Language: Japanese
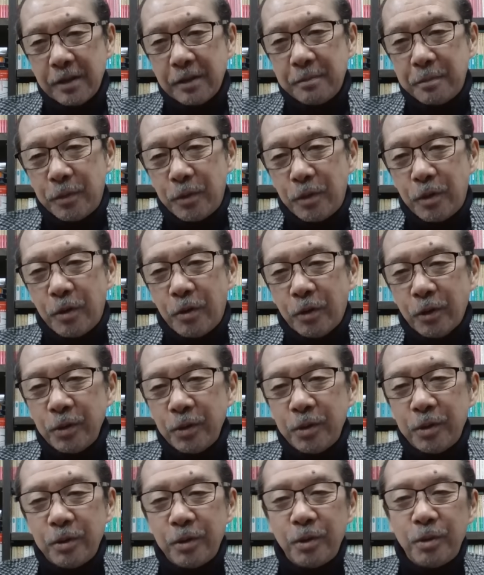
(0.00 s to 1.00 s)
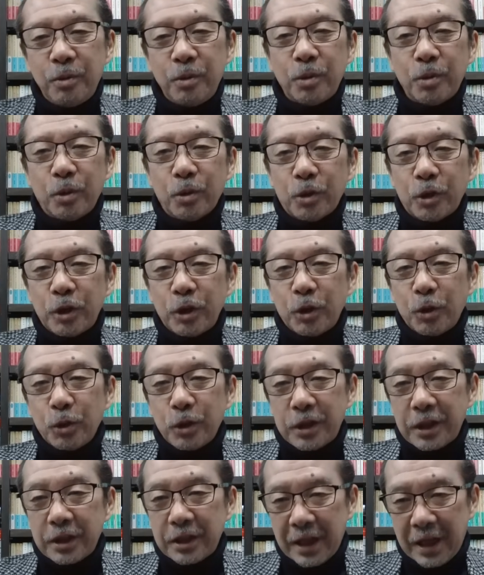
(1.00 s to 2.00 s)
もう本当に嘘を突き通
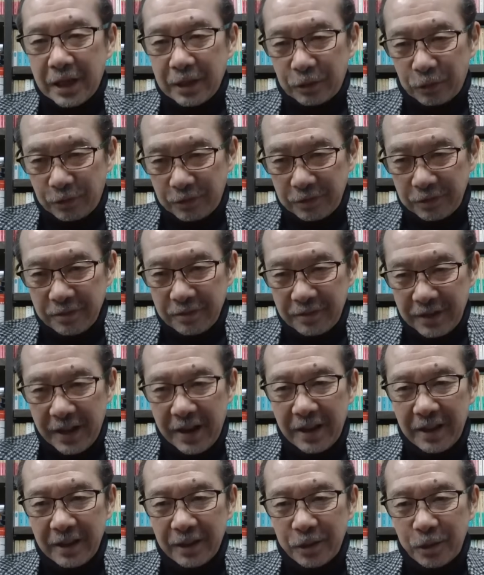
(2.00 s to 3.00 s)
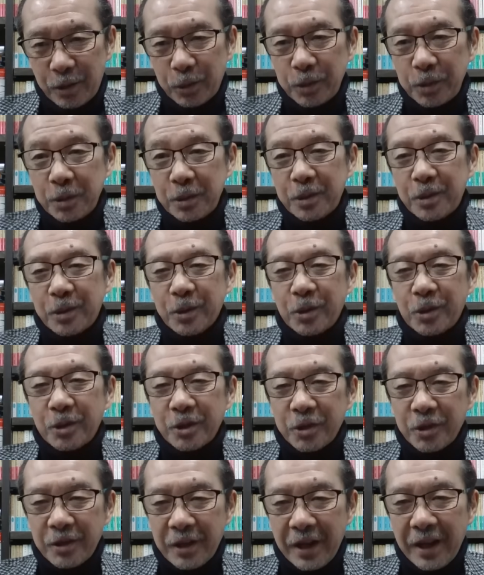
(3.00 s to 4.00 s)
してきたなと。ね。ということで
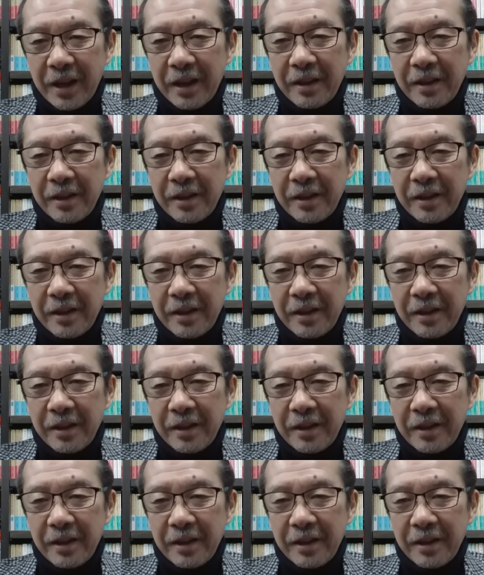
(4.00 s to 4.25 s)
すよね。